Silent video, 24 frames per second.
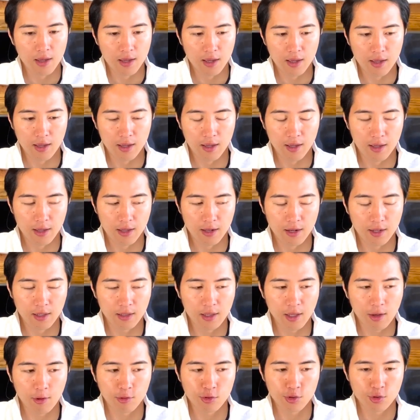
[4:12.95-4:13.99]
連
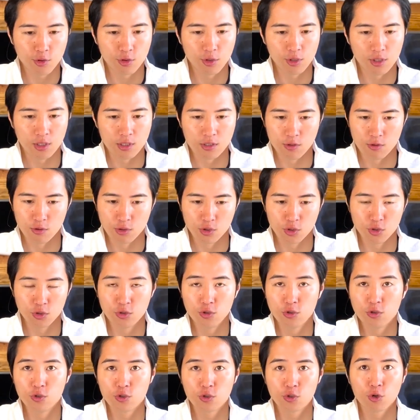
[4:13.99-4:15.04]
帯保証人でその
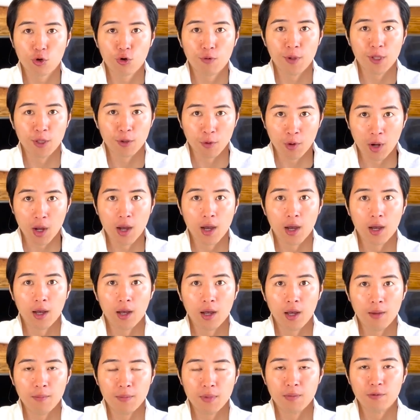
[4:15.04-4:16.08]
収入証明とか
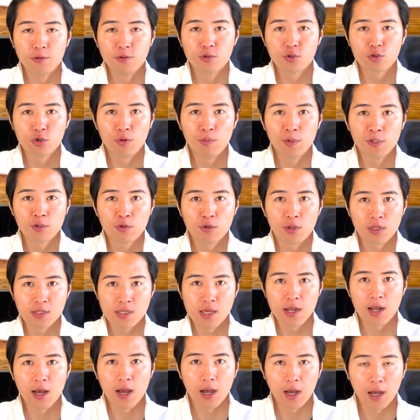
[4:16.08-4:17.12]
身分証明書出
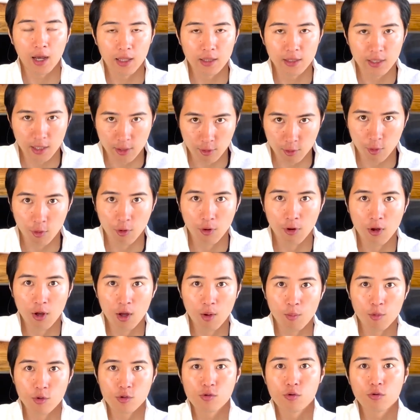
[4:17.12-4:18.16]
さなあかんねんと、
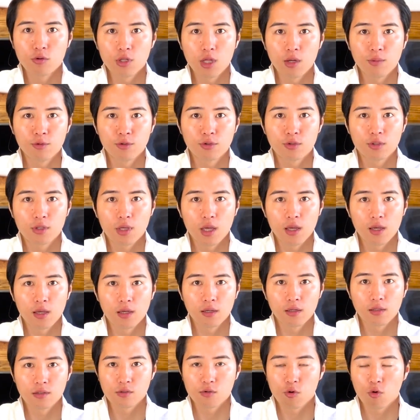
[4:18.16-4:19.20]
もうそんな物
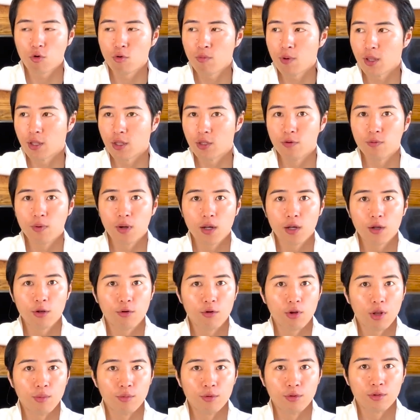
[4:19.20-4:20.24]
件、そこまで言われるよ
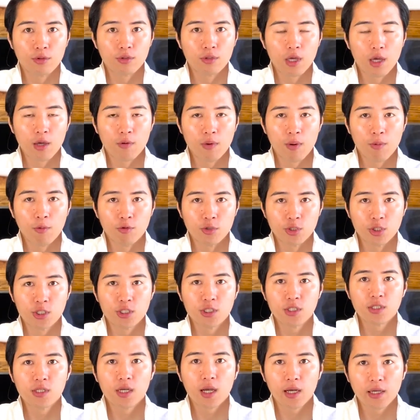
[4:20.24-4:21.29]
うな物件はもう
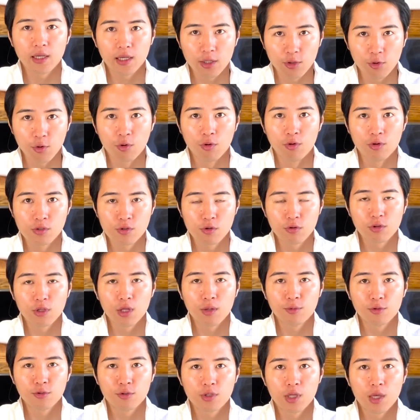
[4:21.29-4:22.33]
侵害やと、そんな
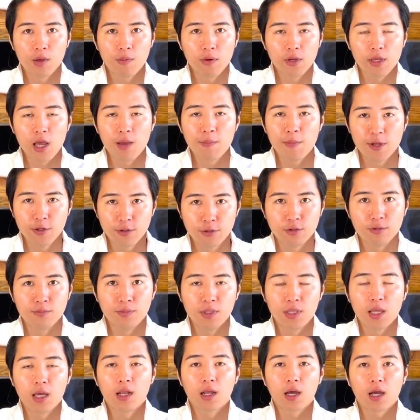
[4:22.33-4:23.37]
物件はやめる
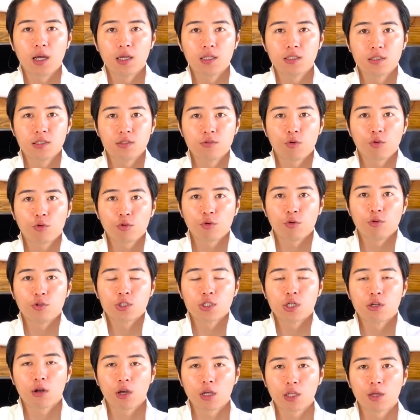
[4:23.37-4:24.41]
みたいな感じのことをおっ
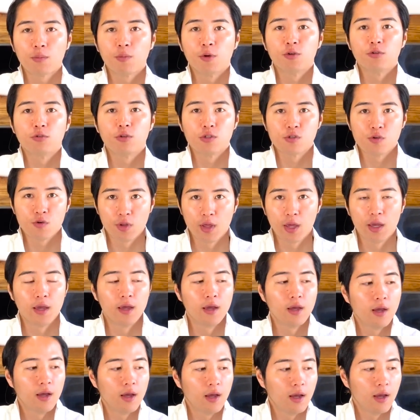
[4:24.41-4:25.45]
しゃる方もいるんですよね。
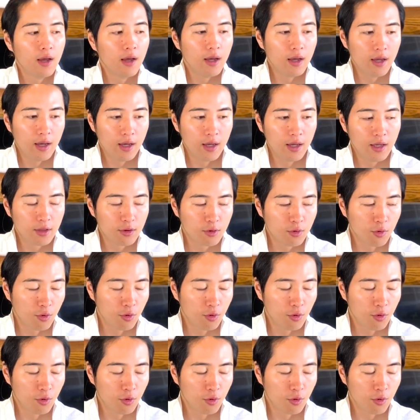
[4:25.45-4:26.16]
で、